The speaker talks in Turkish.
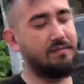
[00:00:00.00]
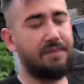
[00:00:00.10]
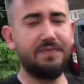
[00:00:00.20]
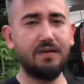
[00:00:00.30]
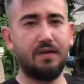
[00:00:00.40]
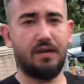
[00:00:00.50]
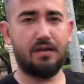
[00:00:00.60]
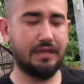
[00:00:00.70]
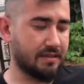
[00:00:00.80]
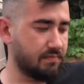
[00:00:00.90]
yaptık ya.
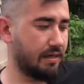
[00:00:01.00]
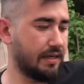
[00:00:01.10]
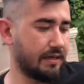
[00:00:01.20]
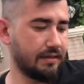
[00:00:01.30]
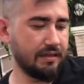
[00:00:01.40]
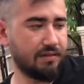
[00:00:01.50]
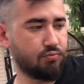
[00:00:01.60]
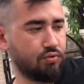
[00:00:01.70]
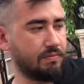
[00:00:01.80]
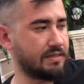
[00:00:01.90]
Yazılımla evet. alakalıydı.
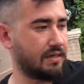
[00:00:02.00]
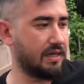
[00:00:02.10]
Bunun mesela